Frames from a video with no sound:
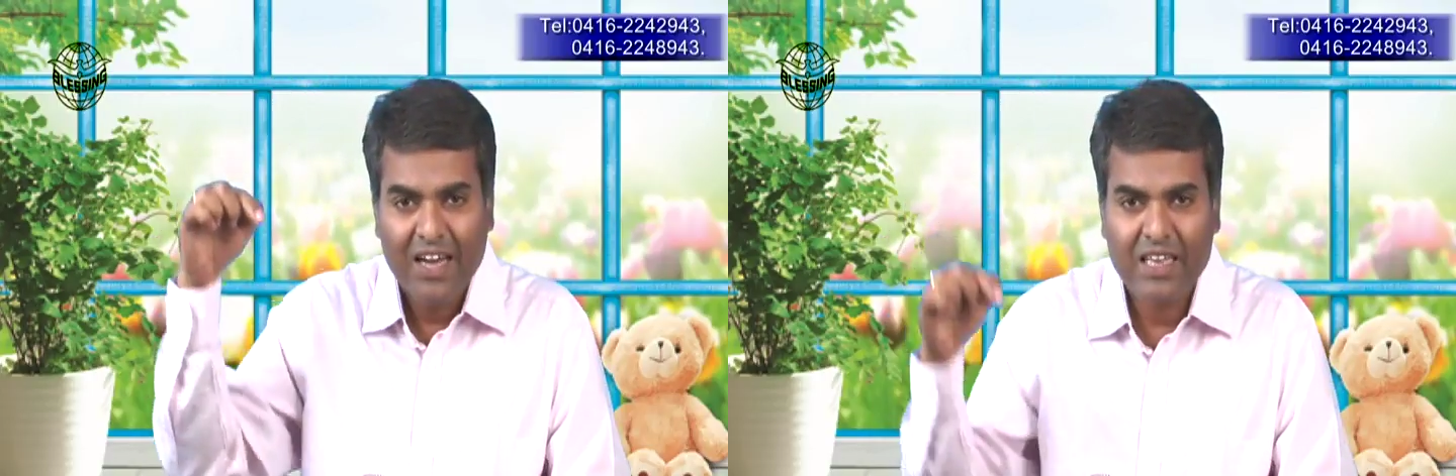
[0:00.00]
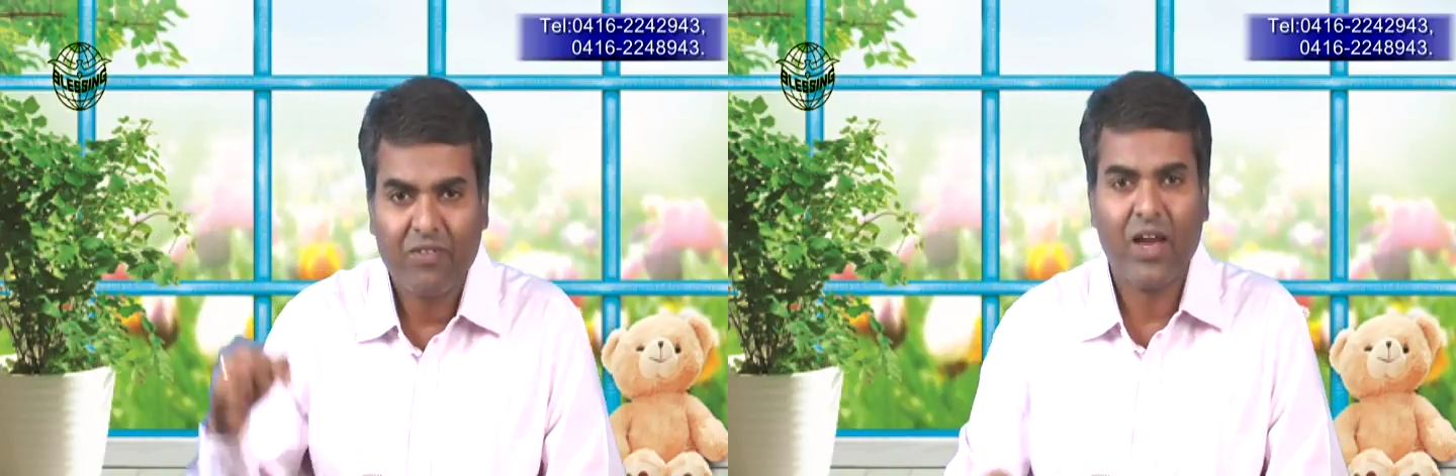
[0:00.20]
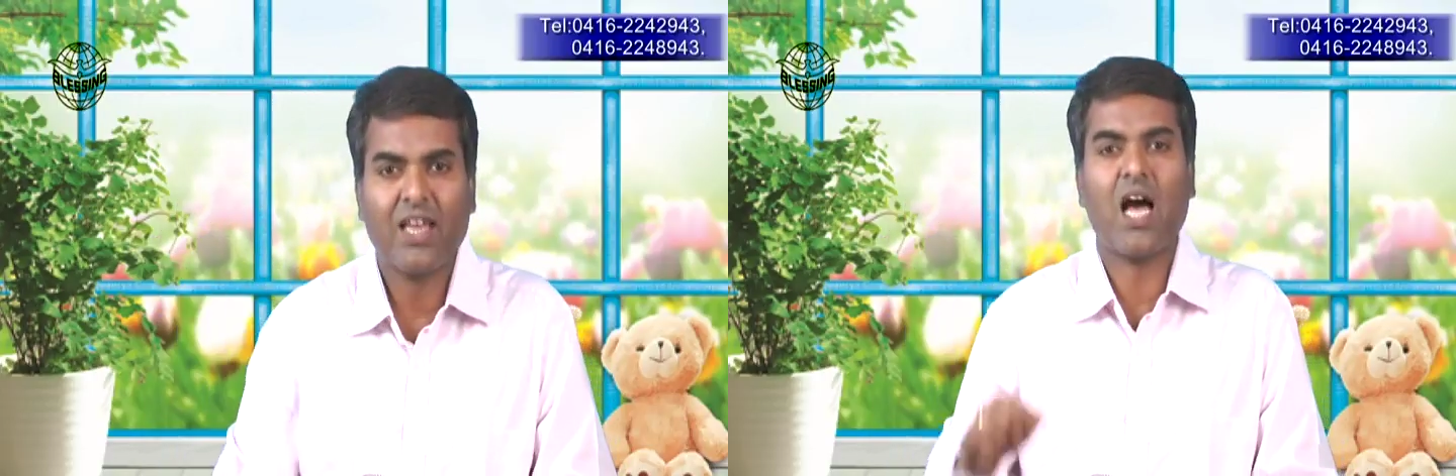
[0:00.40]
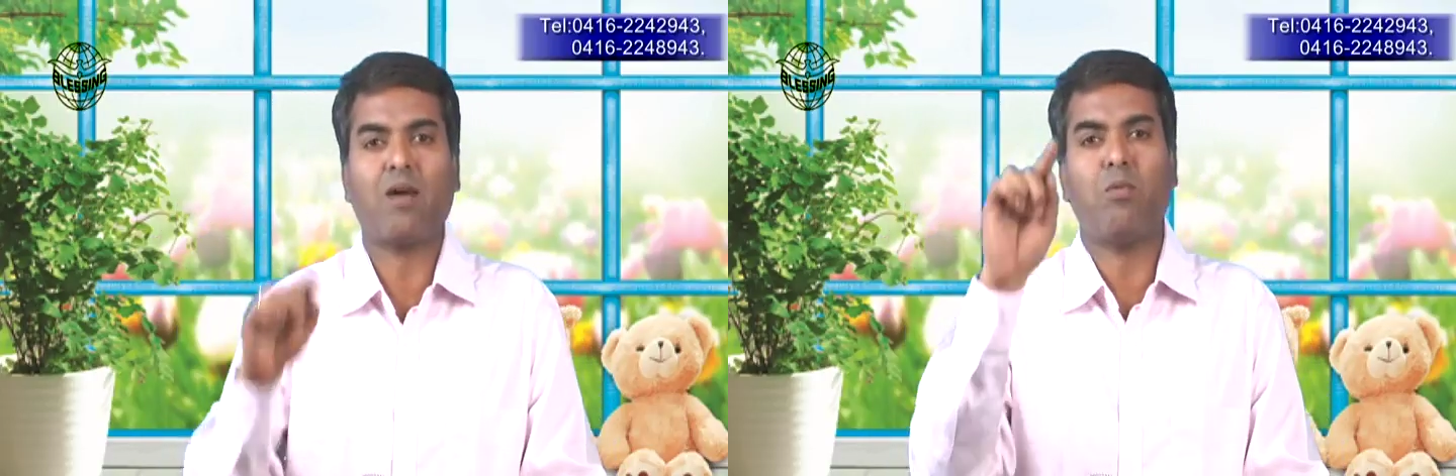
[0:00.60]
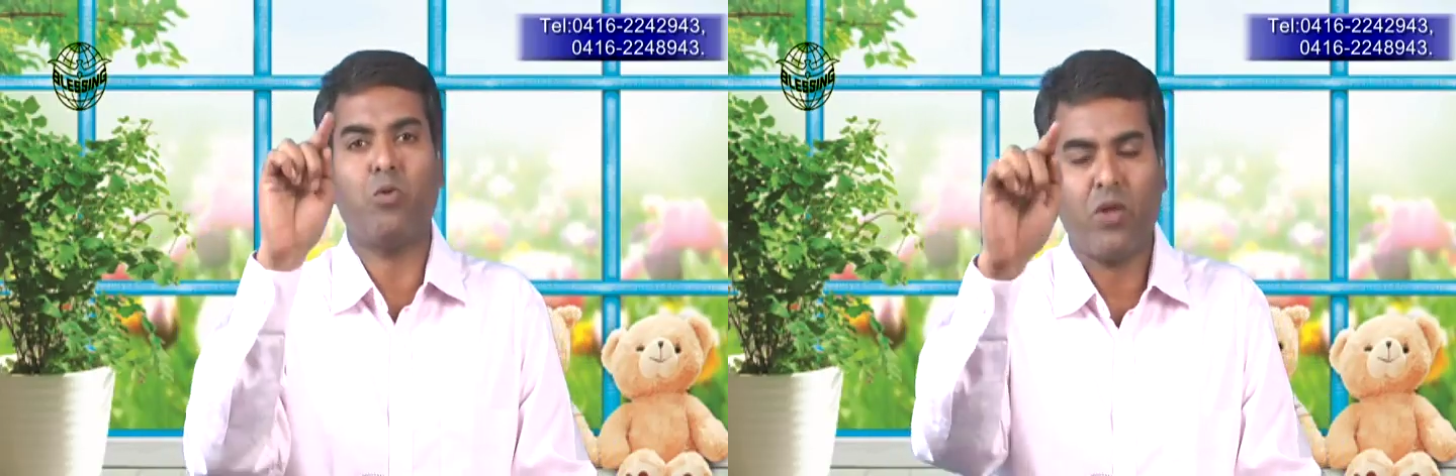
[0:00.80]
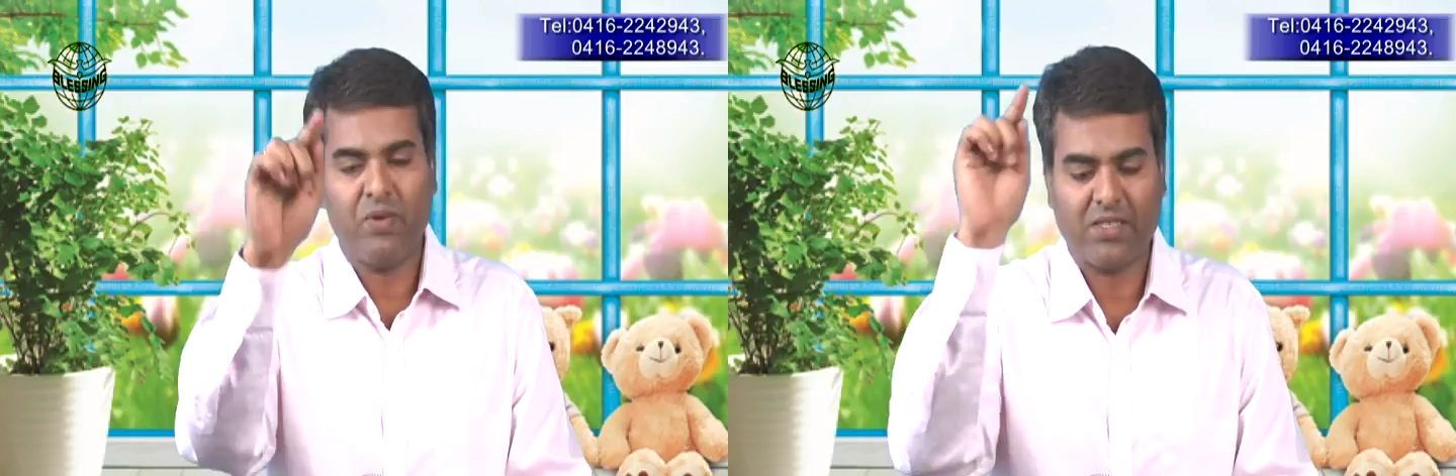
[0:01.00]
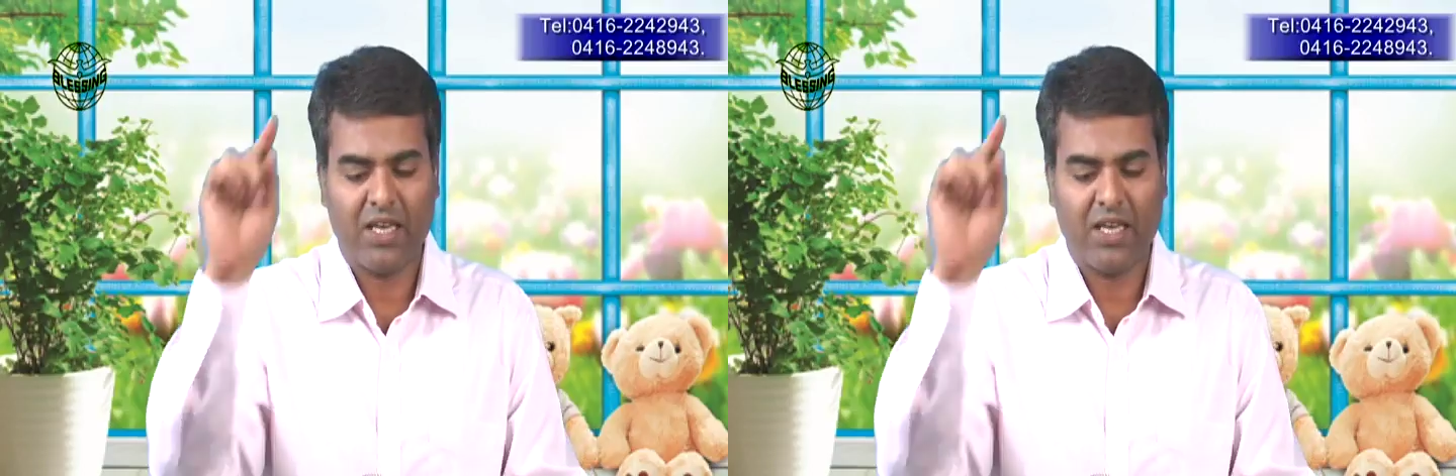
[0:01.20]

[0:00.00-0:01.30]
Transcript: இந்த வேதாகமம் உதவி